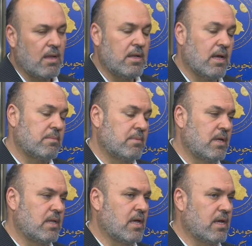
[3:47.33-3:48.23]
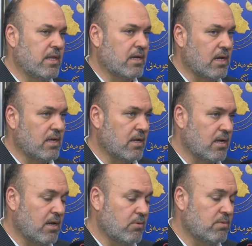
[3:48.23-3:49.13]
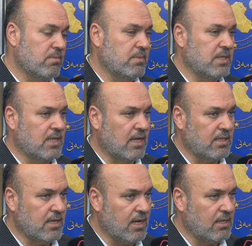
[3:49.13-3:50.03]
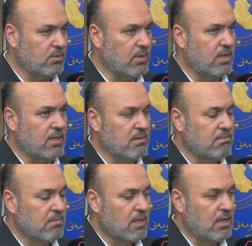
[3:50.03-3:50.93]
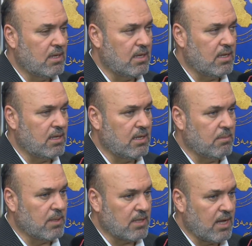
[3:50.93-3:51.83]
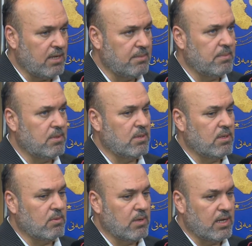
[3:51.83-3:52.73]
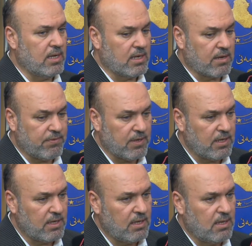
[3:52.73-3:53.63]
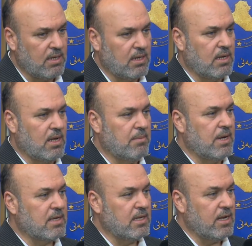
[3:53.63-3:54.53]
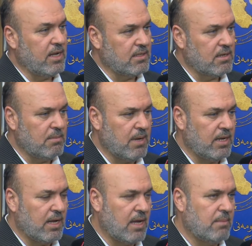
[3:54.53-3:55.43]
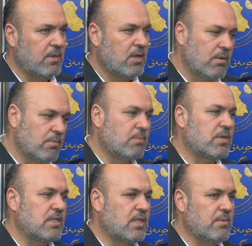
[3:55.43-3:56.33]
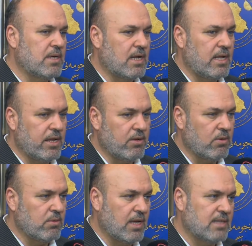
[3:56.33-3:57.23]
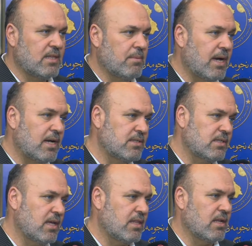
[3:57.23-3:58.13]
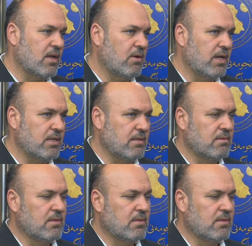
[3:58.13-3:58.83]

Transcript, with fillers: نعم اذا اذا كان القانون بتعديلات و آه، مطالب آه، ورفع آه، اماكن الهدر المال العام ممكن تمريره لانه ناسنا بحاجه هذه القوانين.